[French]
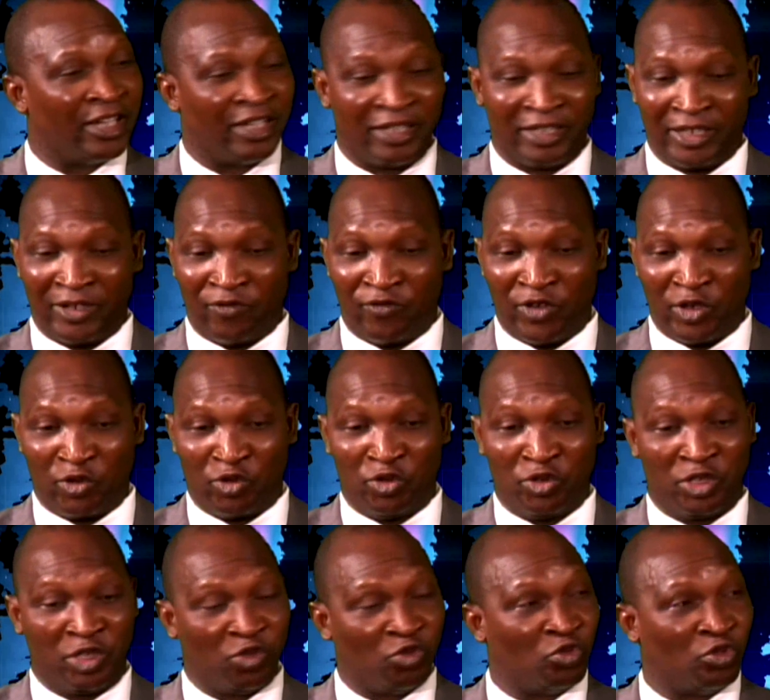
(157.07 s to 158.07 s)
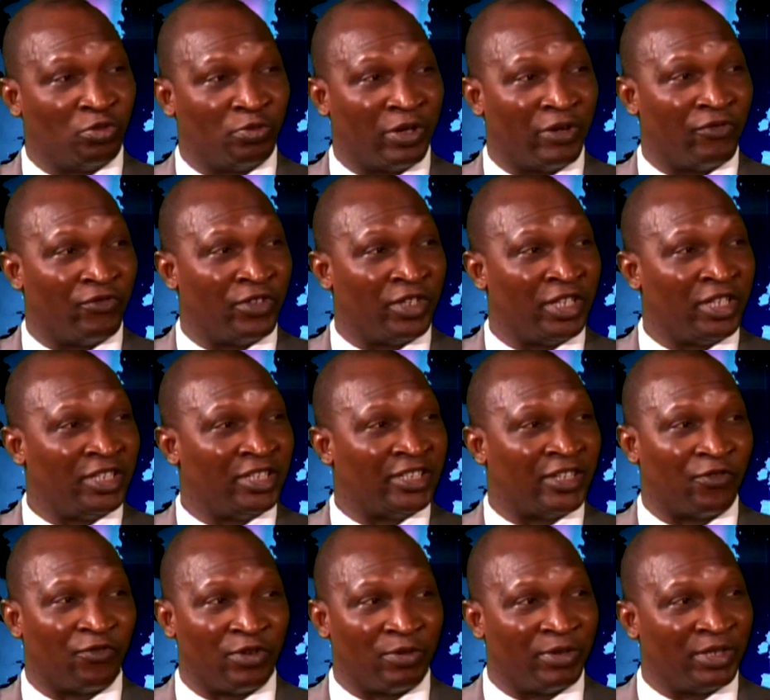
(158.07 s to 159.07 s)
j'ai vécu ici toute ma vie. J'ai
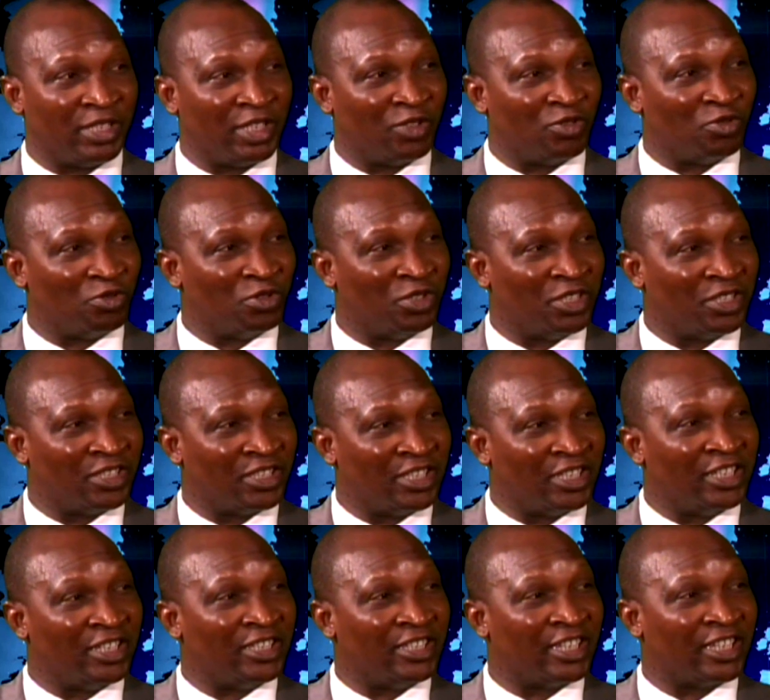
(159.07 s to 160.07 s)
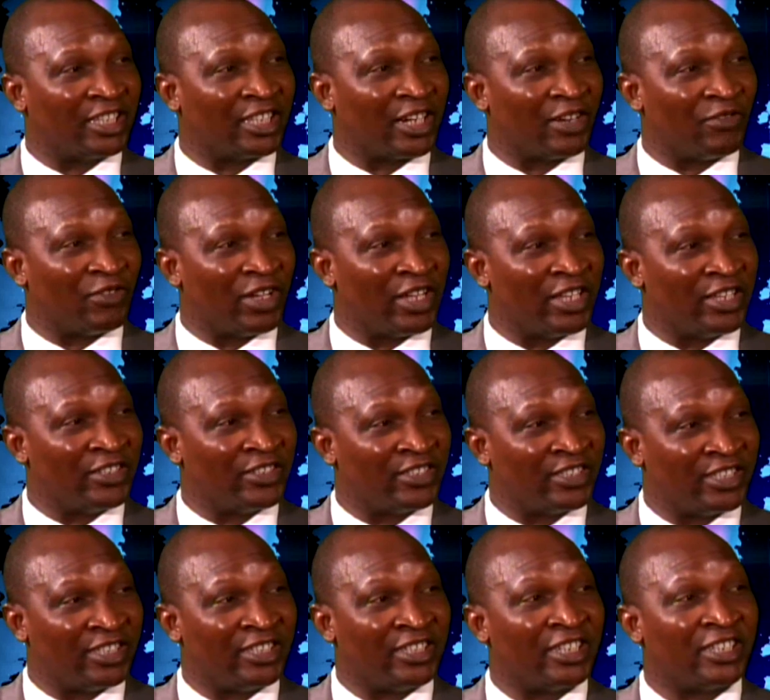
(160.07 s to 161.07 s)
fait mes études ici. J'ai travaillé
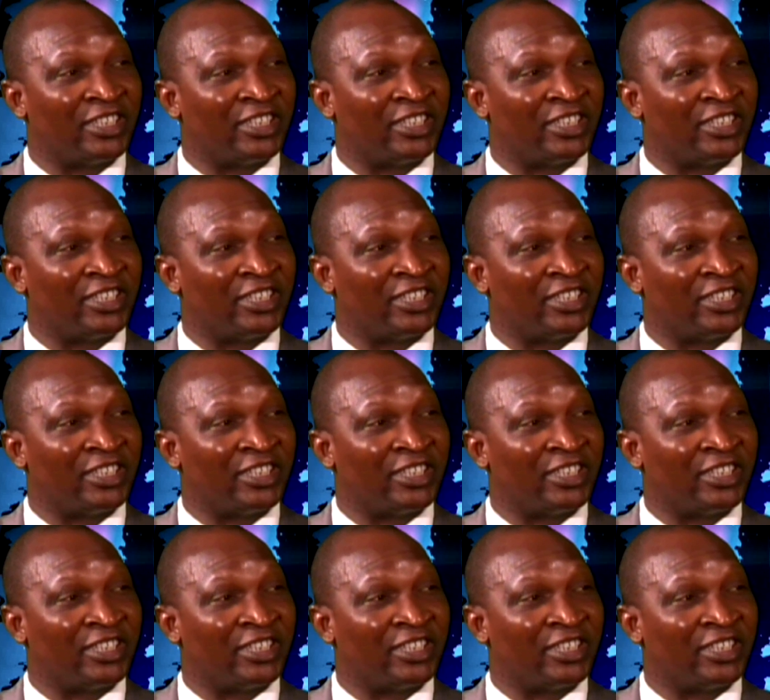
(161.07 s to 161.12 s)
ici. J'ai